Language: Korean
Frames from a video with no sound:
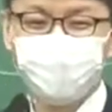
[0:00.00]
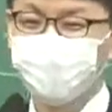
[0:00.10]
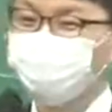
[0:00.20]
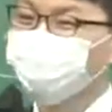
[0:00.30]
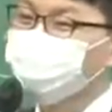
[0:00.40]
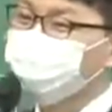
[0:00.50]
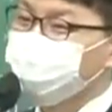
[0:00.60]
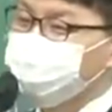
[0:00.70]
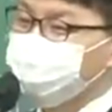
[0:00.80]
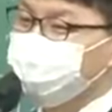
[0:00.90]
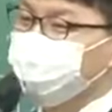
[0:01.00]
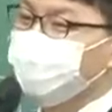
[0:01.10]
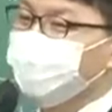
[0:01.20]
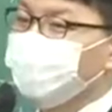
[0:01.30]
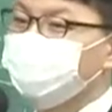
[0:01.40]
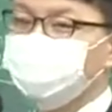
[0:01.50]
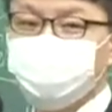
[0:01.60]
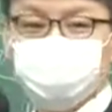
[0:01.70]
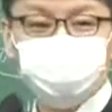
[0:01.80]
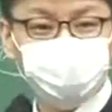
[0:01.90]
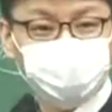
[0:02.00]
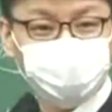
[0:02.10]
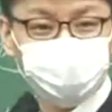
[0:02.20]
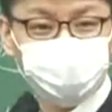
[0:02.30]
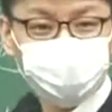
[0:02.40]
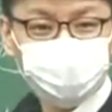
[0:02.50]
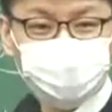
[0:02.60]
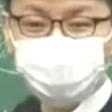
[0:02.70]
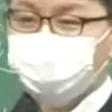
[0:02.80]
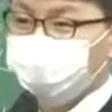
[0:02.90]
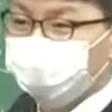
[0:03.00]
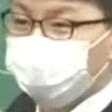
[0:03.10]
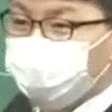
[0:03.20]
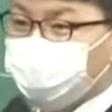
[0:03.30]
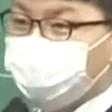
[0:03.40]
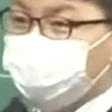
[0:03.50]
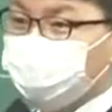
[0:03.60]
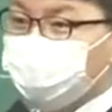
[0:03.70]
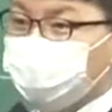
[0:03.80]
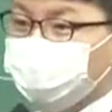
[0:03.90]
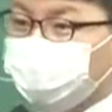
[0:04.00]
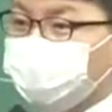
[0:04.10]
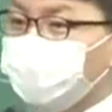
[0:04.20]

뭐 이런 이론이 돼 있지만 이 대체를 못 해요. 기본 다 이렇게 되죠. 어느 조직가도